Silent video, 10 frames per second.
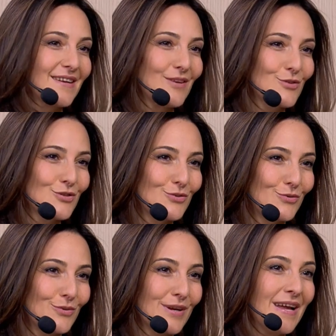حلو صح؟
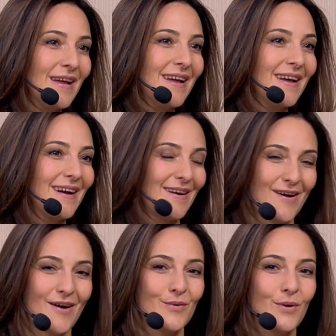الشعور حلو الشعور
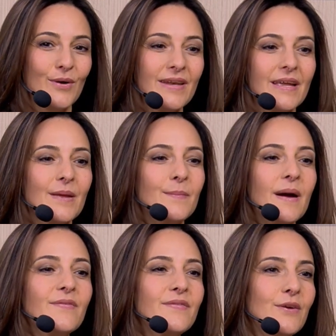اه واقول لك
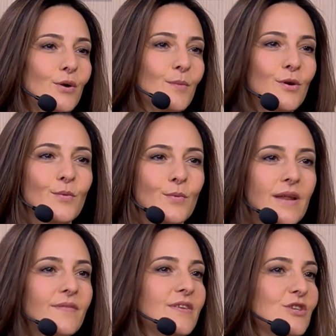ما في عمر
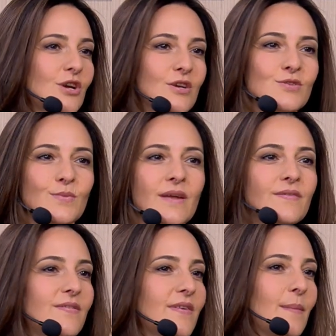ولا في شخص ولا
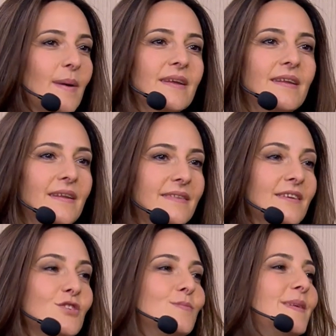في فئه معينه
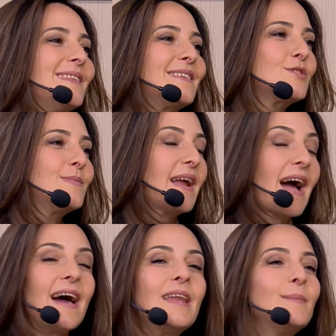أيوة. تجميل تجميل
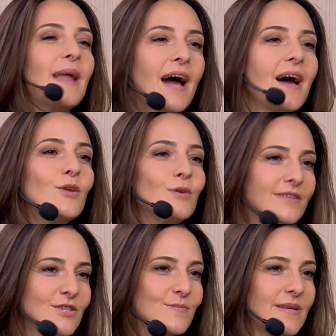عالم لحاله
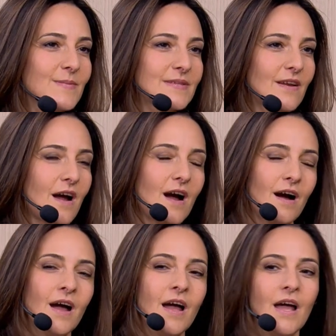صح. التجميل صراحه
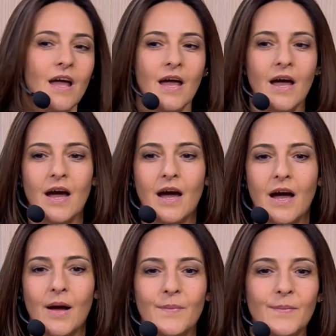صح
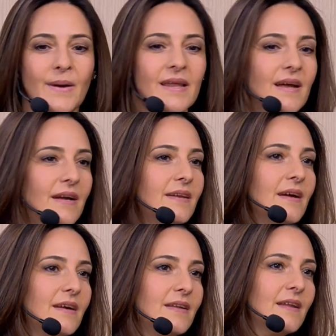هلا
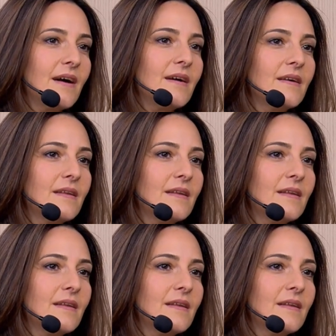عندنا احنا